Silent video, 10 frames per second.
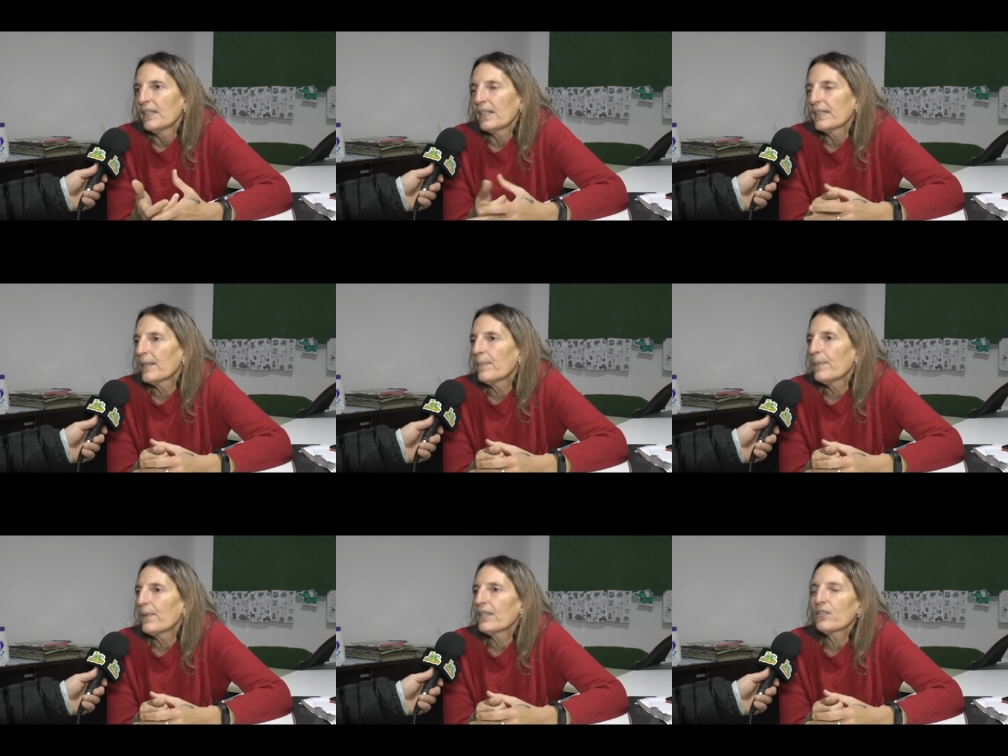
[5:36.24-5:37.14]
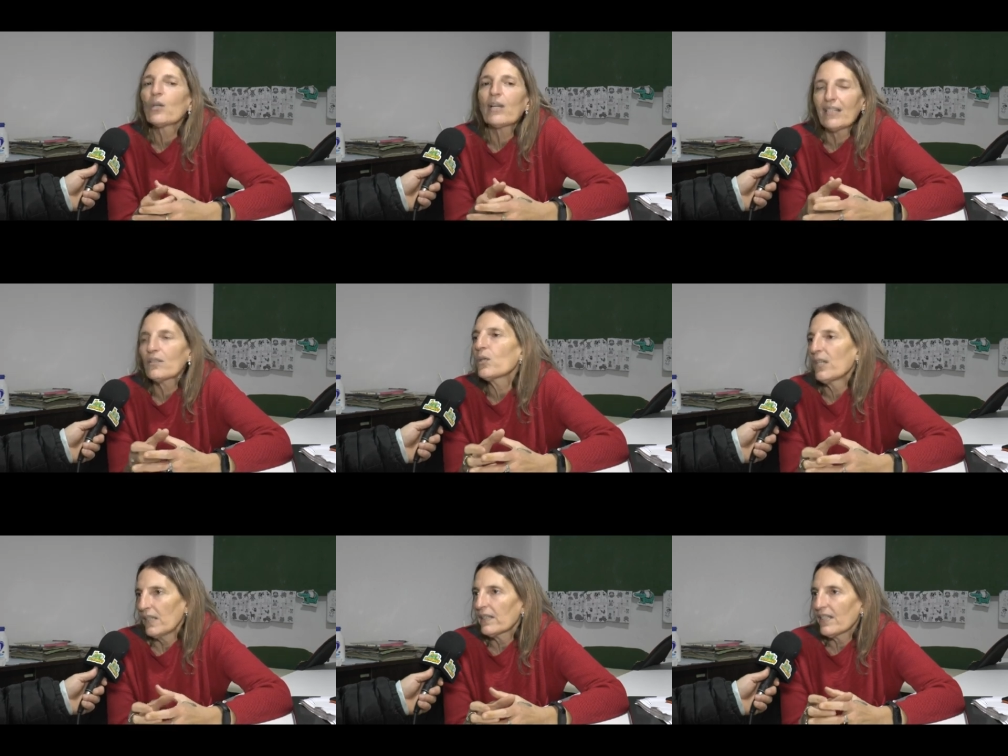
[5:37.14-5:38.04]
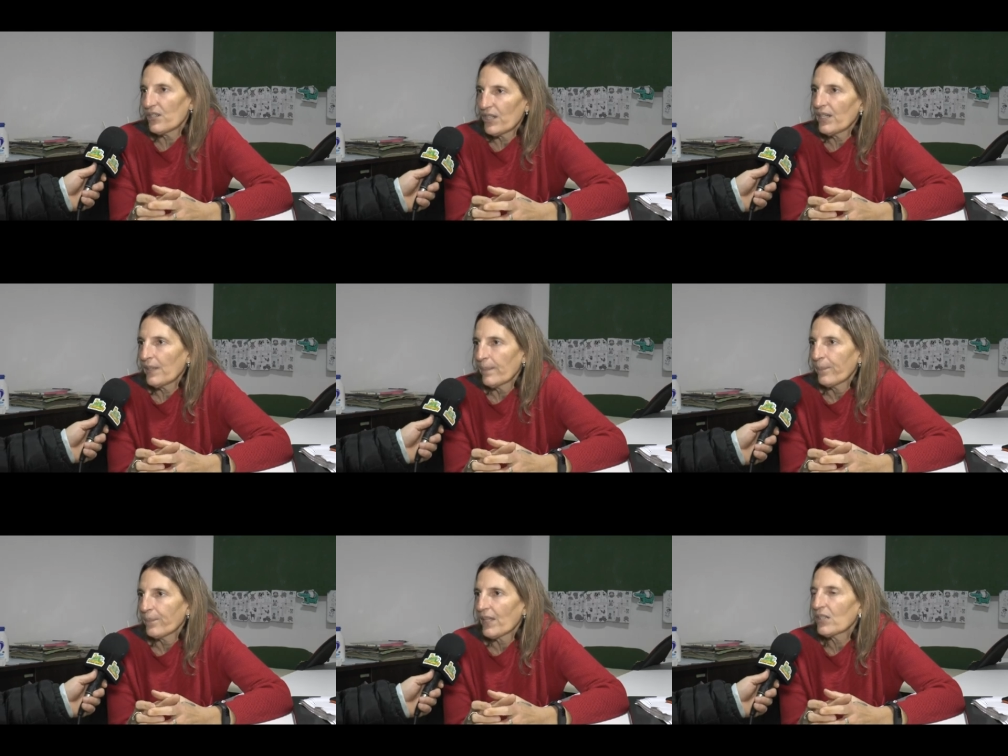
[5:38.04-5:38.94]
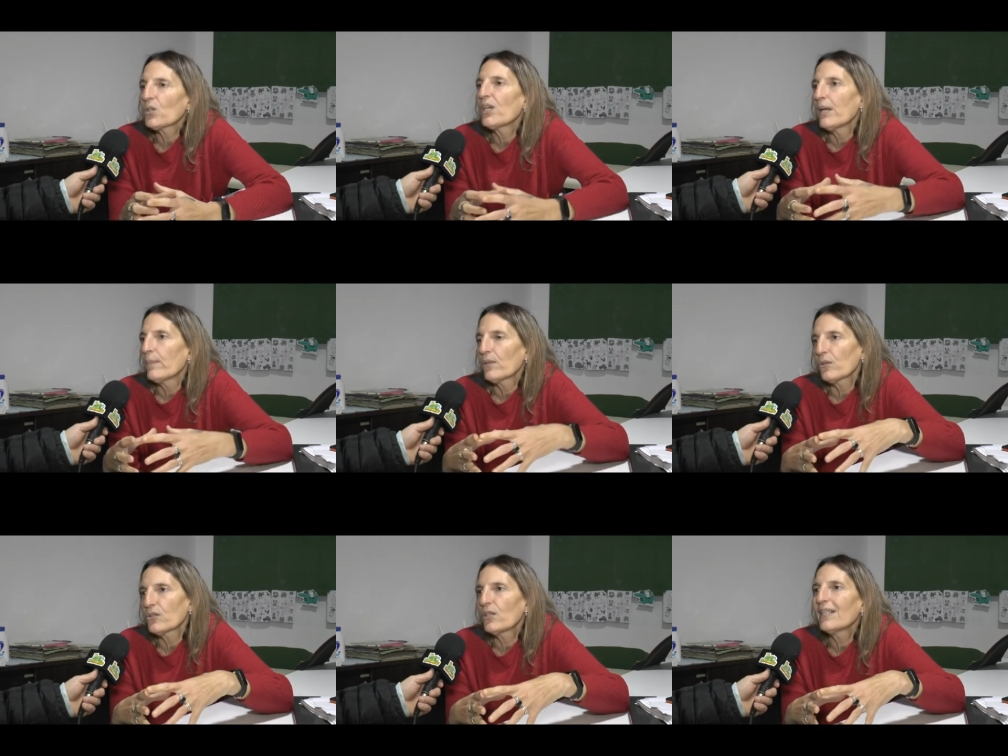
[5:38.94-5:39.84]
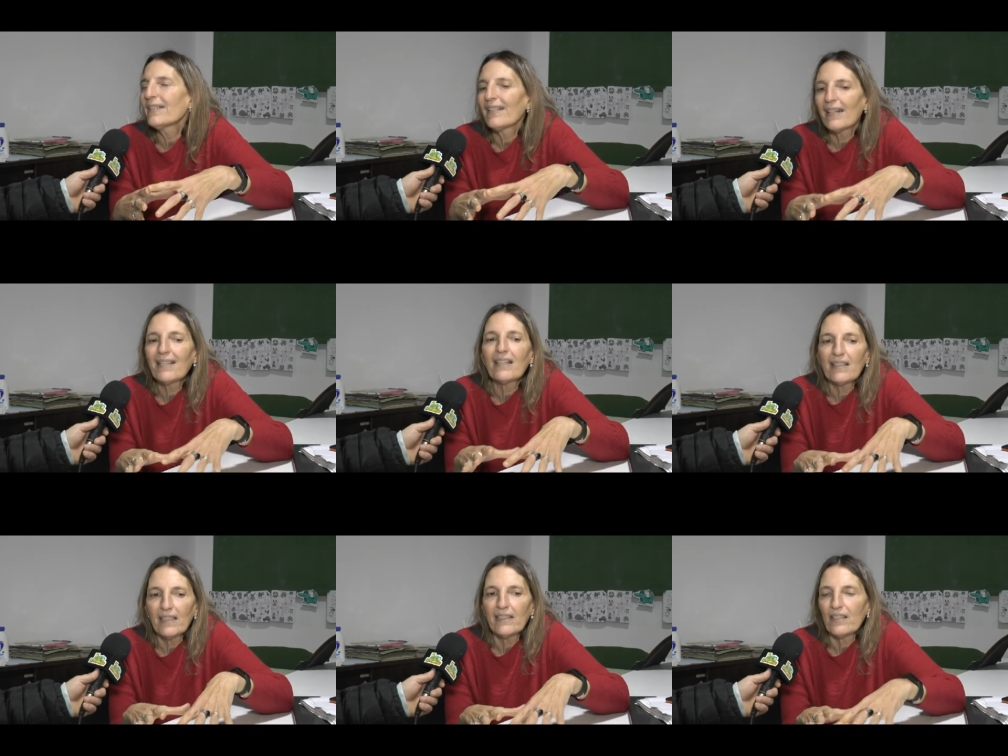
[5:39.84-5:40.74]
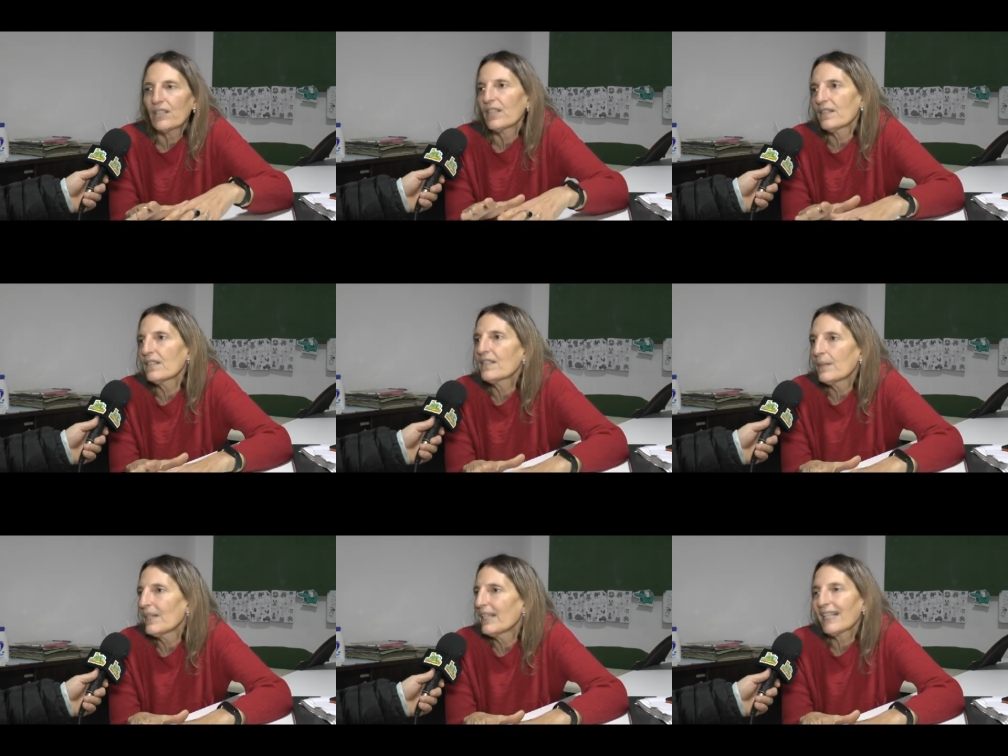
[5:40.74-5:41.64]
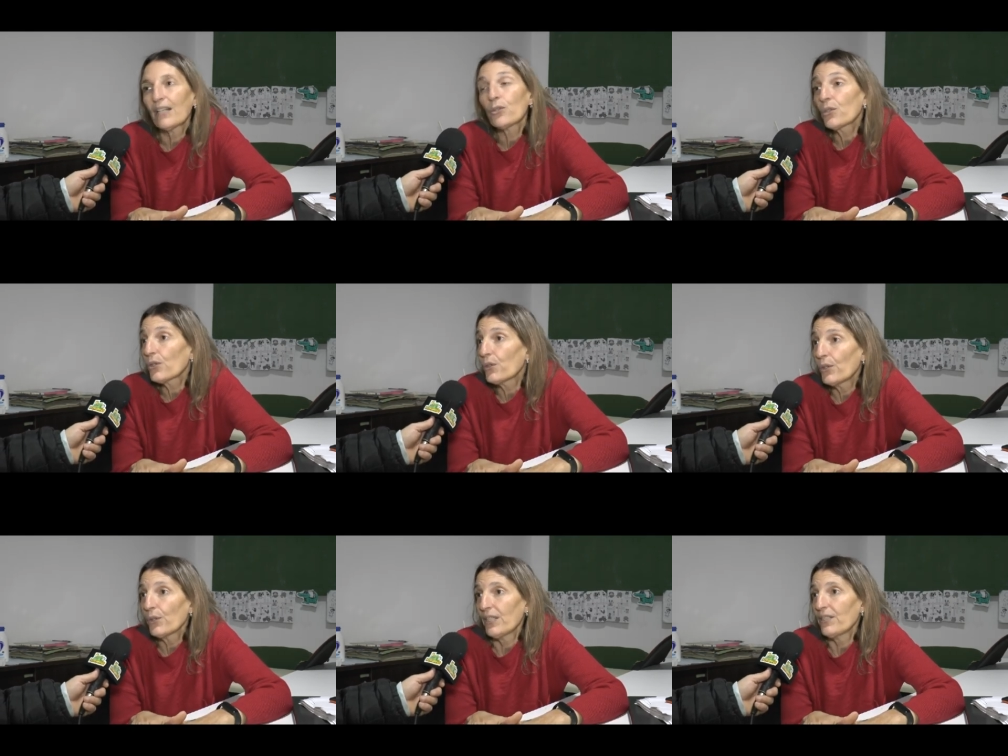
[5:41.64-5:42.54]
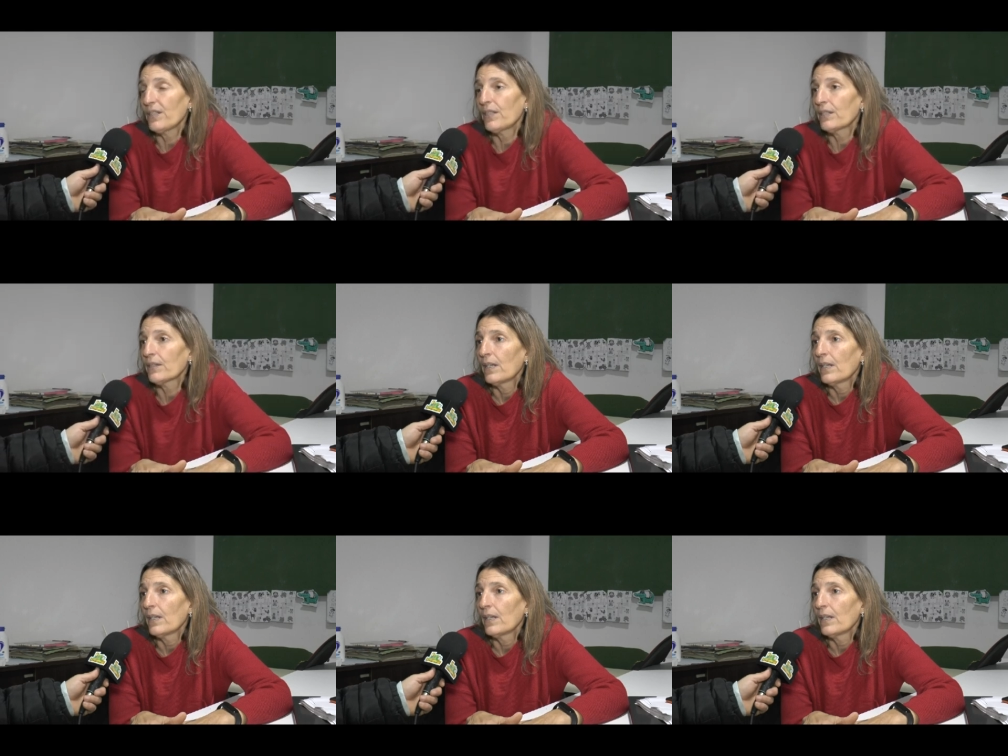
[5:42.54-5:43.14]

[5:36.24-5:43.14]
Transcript: el tiempo, eso, eso es el taller. Eso es la producción literaria del taller, así se manejan todos los talleres.